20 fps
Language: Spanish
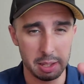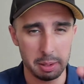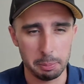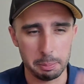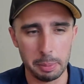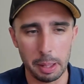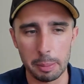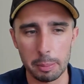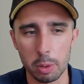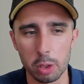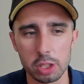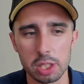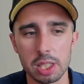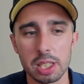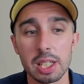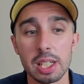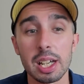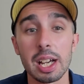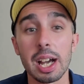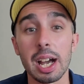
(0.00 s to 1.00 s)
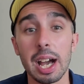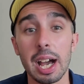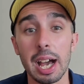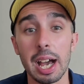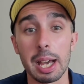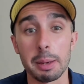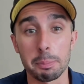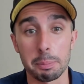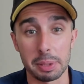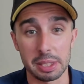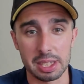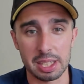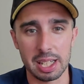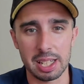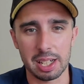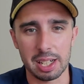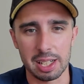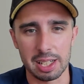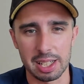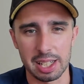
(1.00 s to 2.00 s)
Vamos a
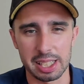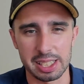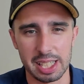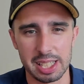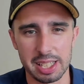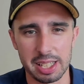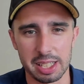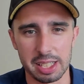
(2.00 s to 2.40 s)
empezar la tier